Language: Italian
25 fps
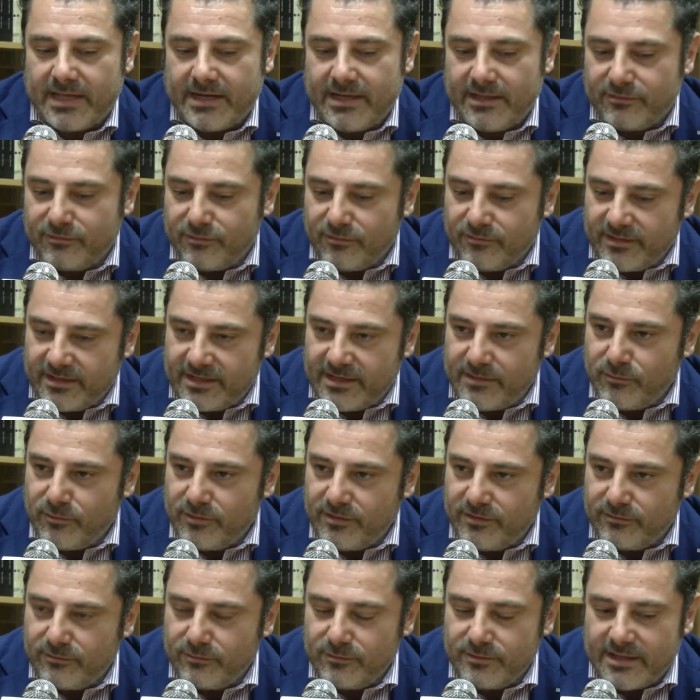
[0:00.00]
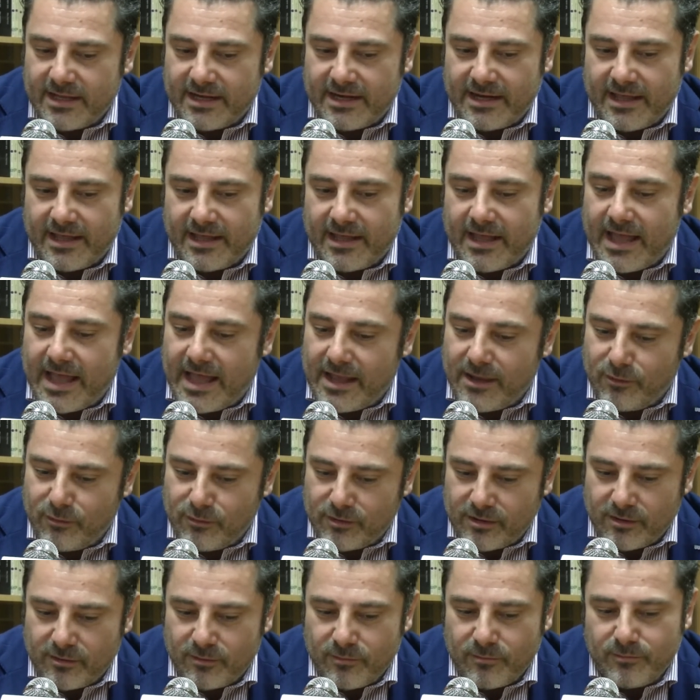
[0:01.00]
adesso vedremo di studiarla
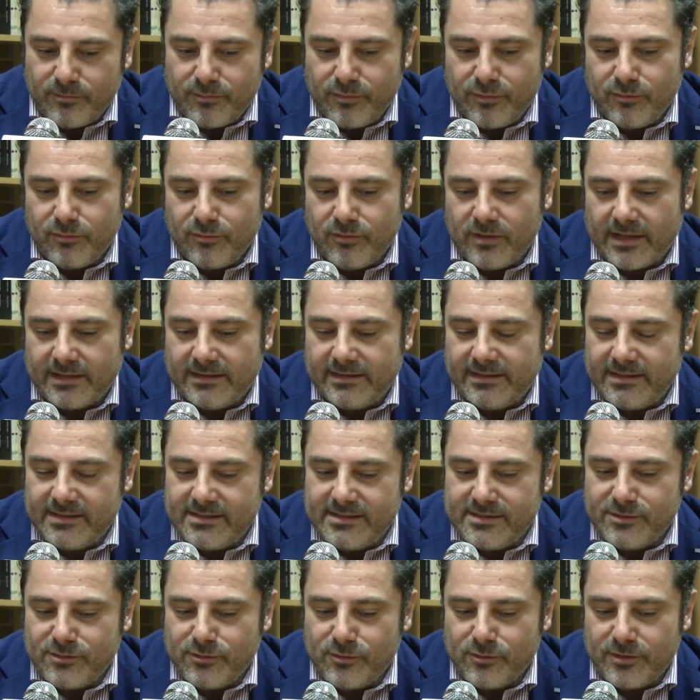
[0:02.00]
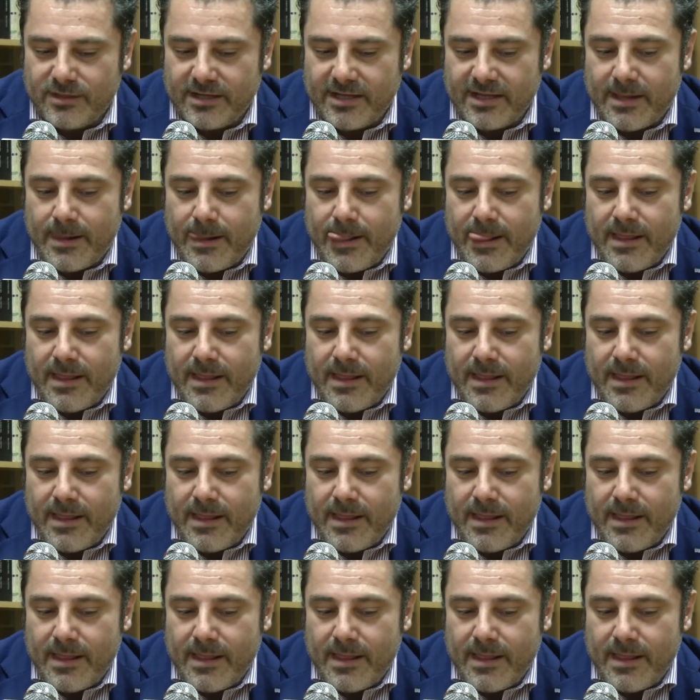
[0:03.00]
ancora con più attenzione,